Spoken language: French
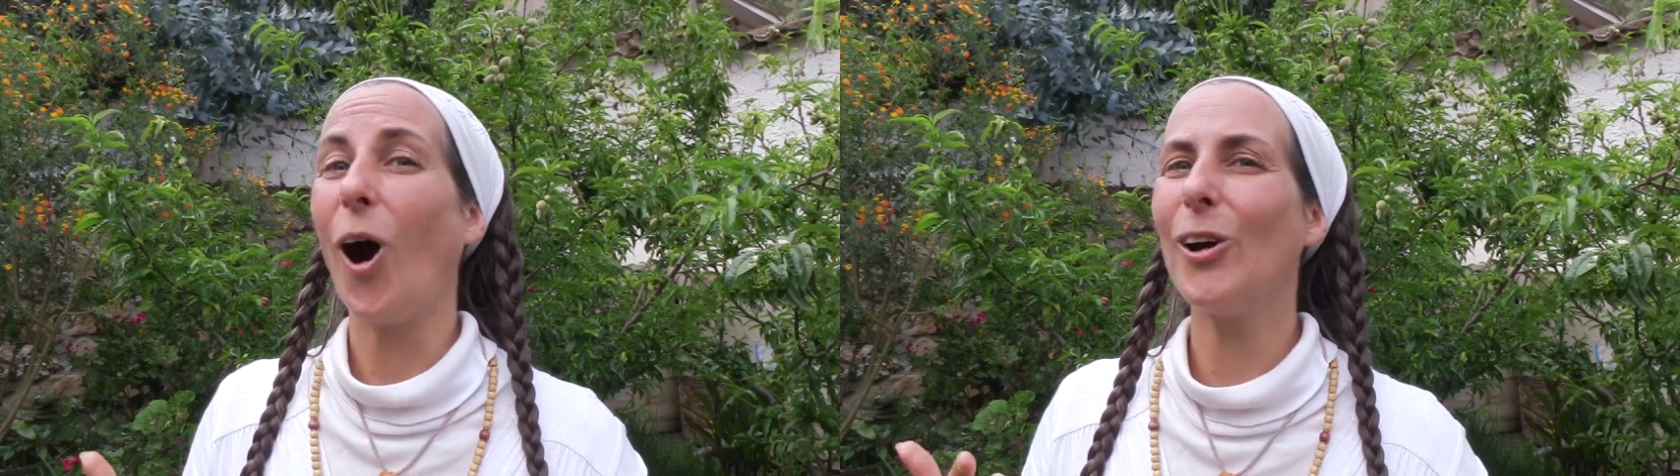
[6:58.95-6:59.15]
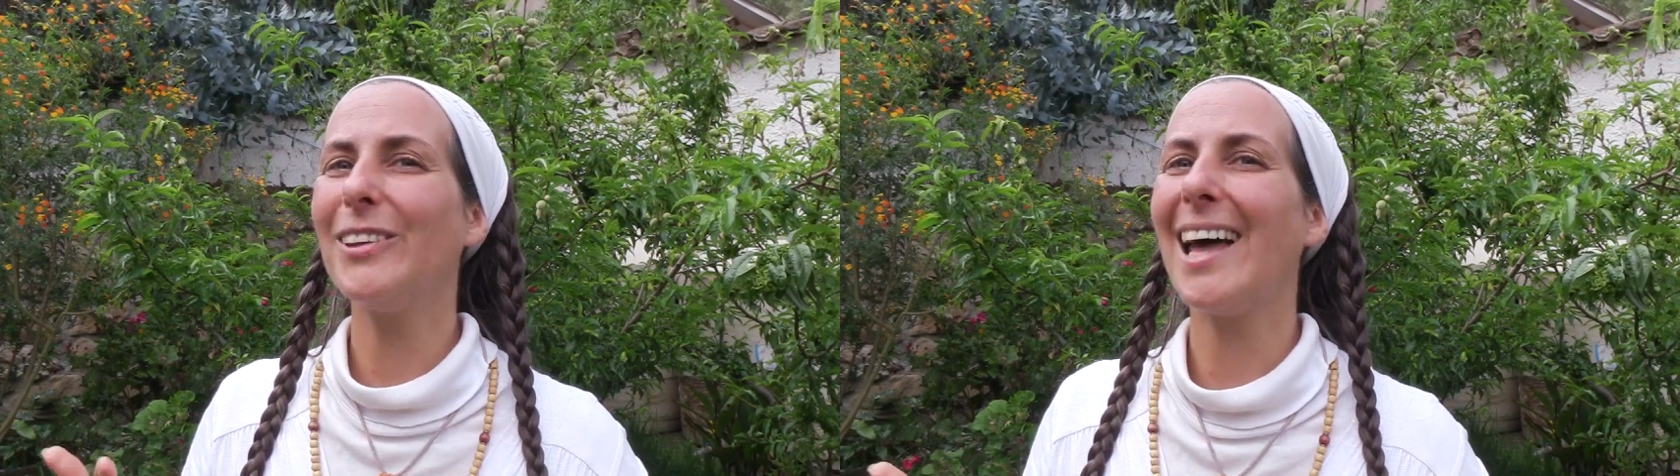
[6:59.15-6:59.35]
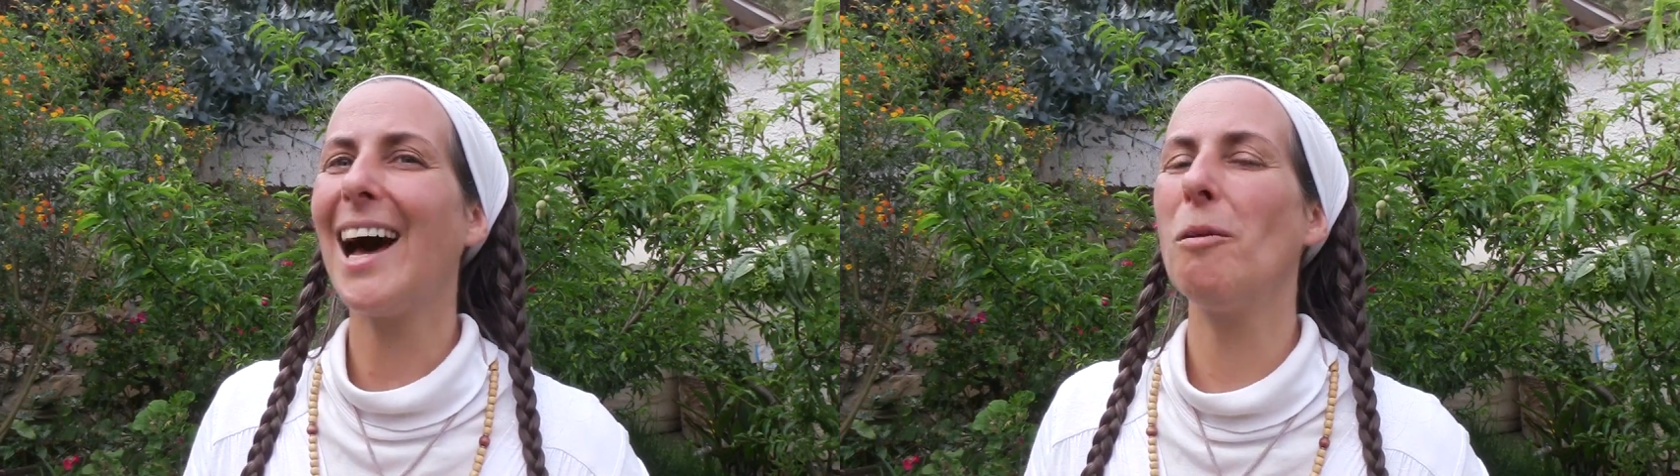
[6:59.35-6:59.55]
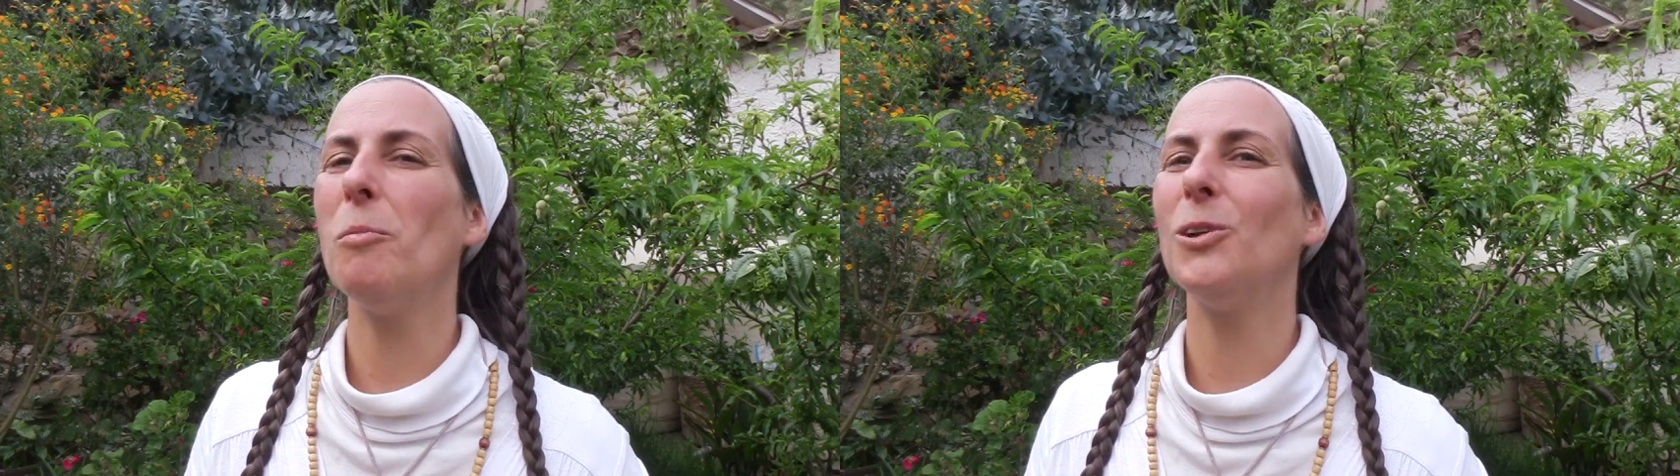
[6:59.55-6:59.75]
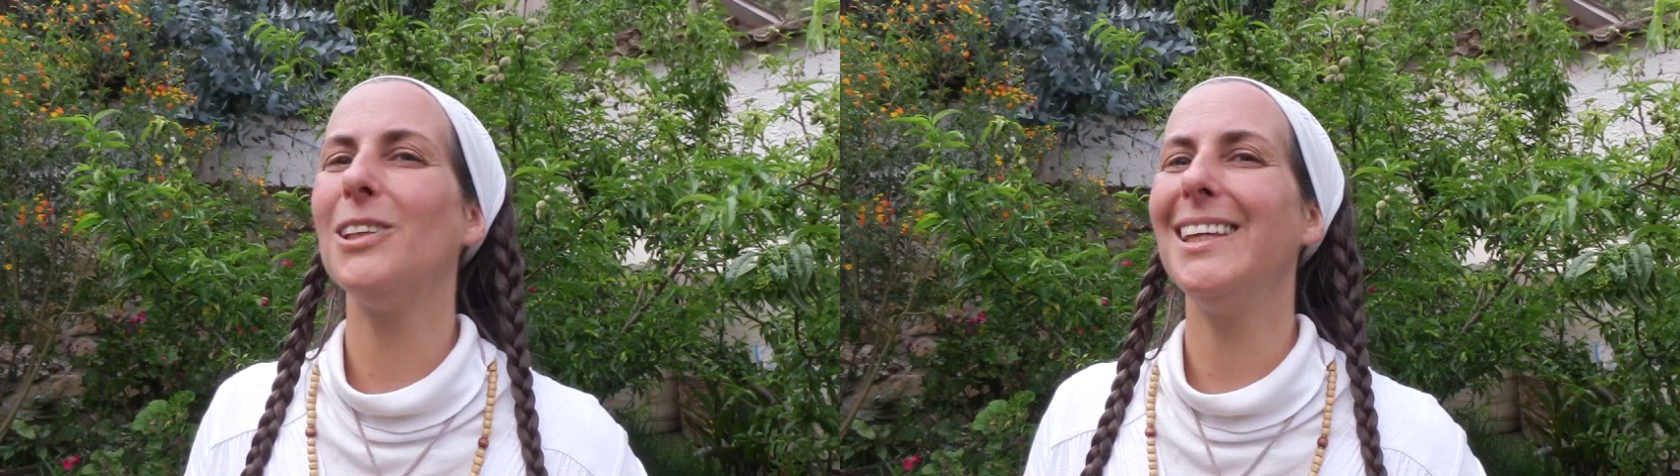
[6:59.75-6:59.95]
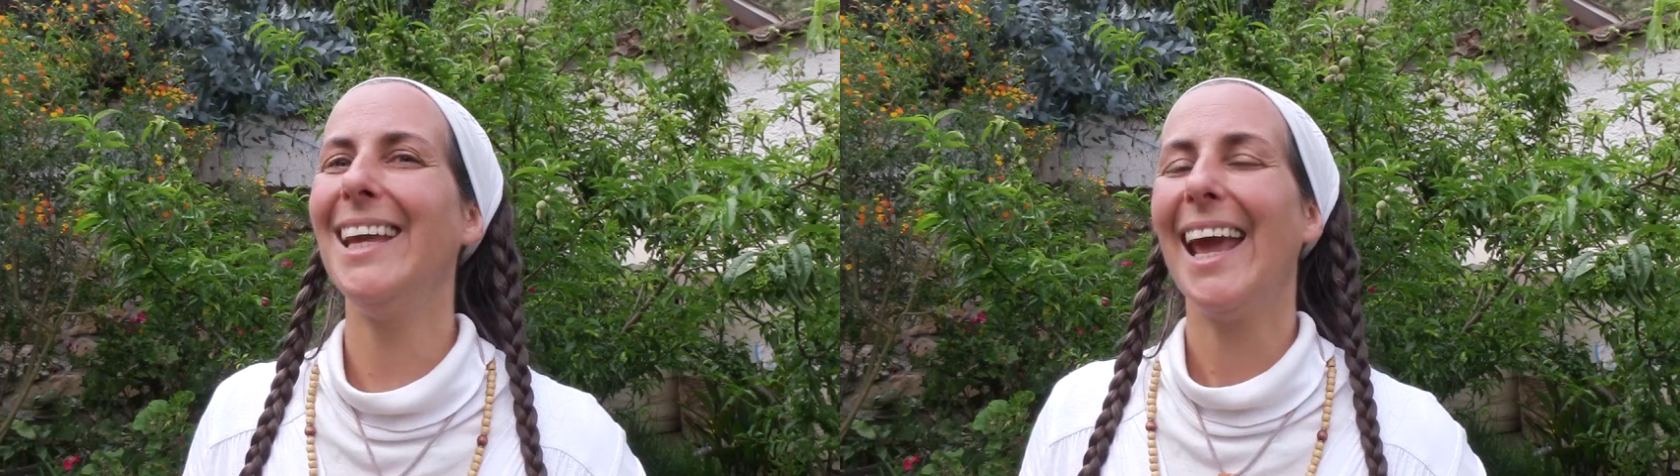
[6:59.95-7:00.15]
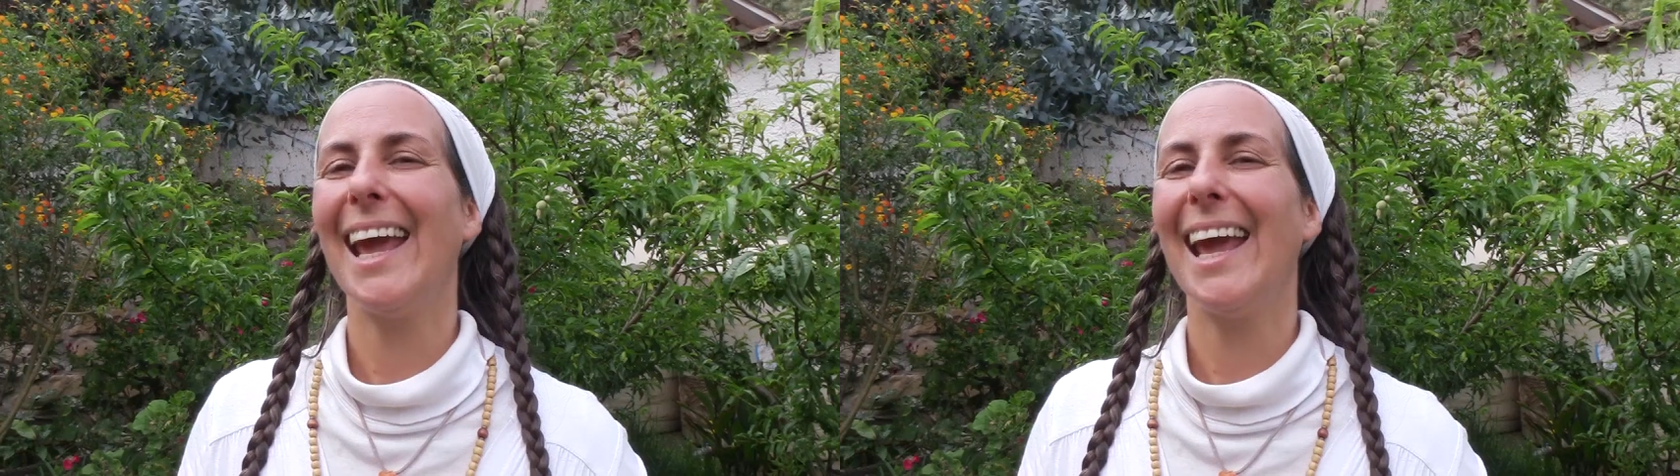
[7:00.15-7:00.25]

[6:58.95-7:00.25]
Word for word: en harmonie,